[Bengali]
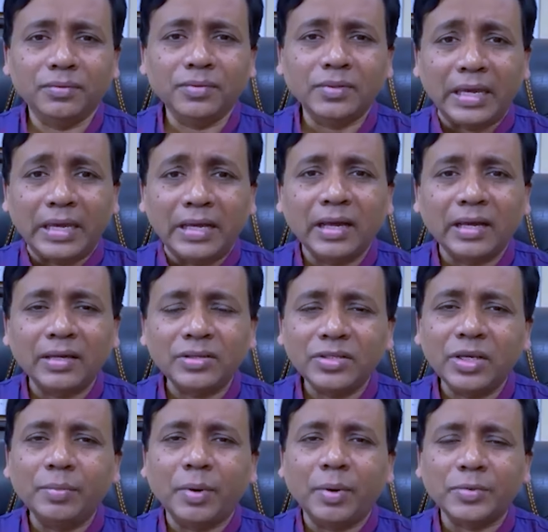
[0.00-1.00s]
সাইন লাগে
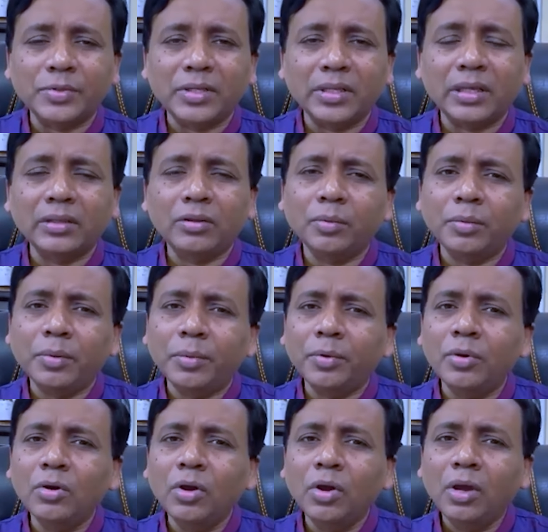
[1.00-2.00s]
সেই ব্যবস্থা থাকতে হবে
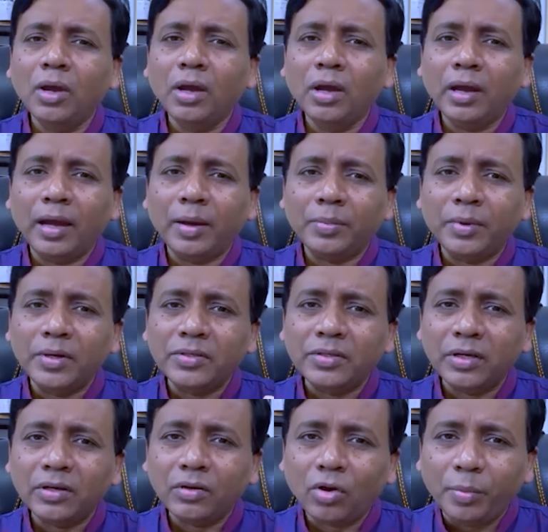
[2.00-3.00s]
এবং আপনারা
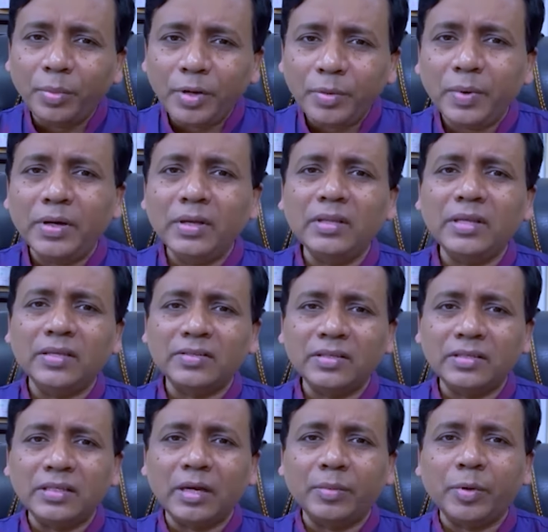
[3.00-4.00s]
যে কমিটমেন্ট
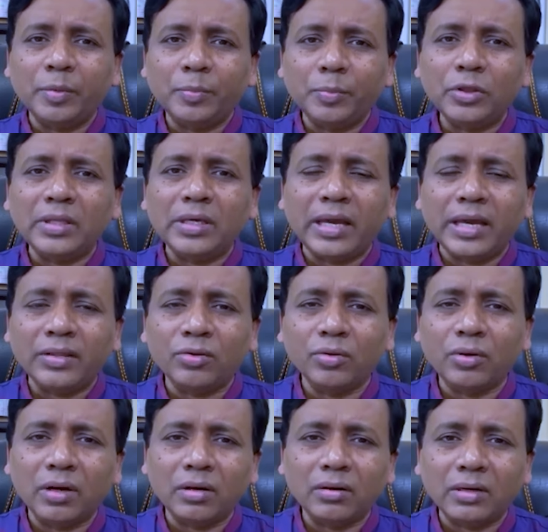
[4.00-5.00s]
দিয়েছেন যে আমরা প্রত্যেকে এত
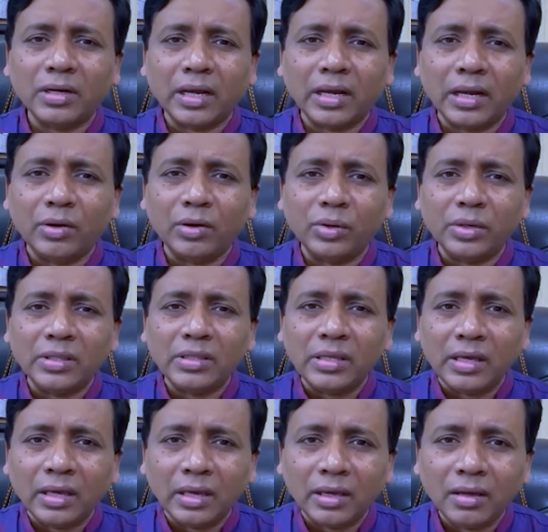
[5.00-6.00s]
টাকা করে
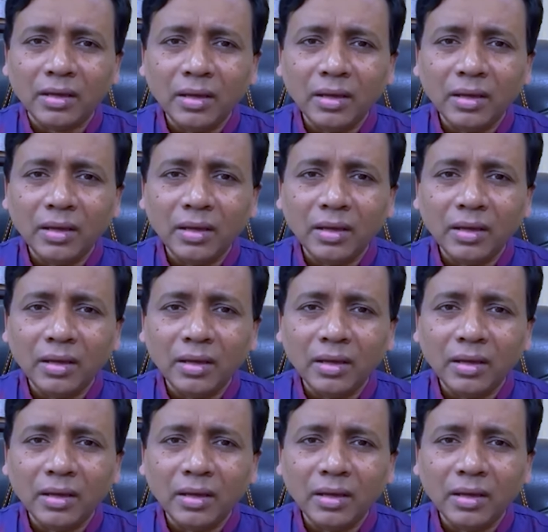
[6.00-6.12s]
দিয়ে